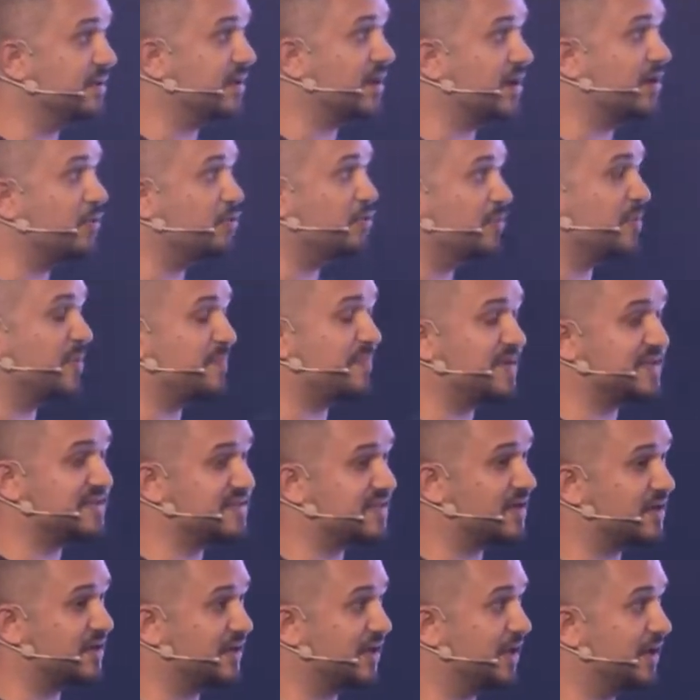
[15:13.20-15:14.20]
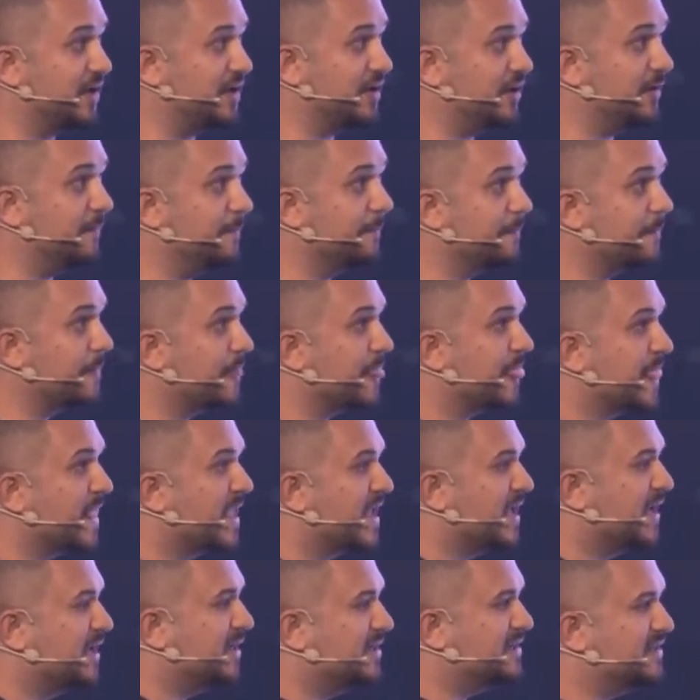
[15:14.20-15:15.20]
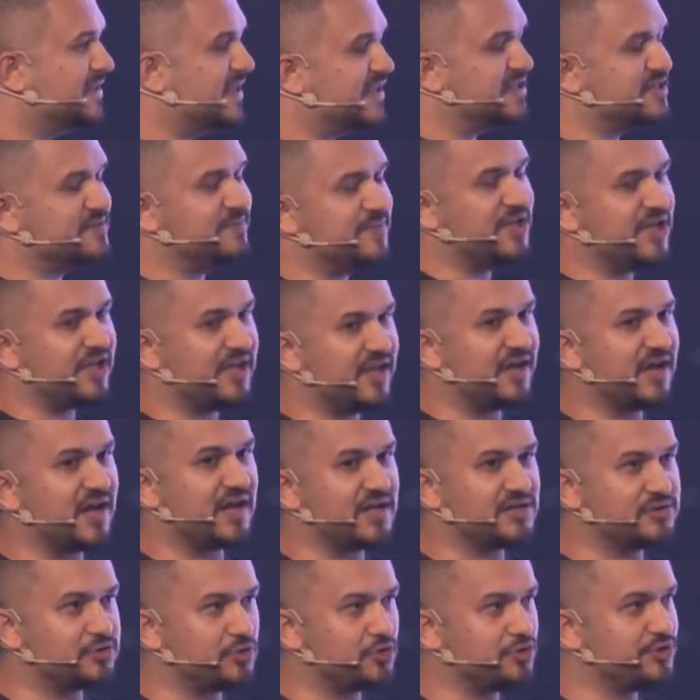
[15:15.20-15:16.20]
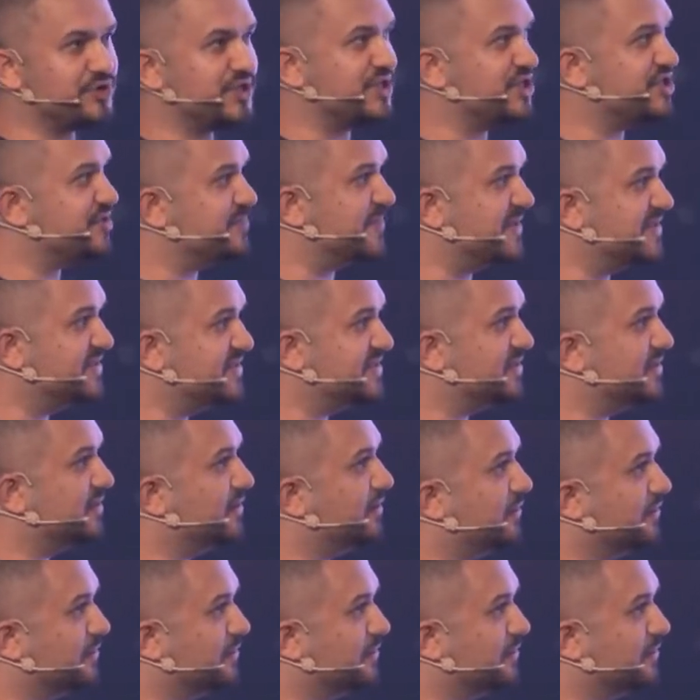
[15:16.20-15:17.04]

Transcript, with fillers: Avrupa pazar yeri resmi kira sözleşmesi,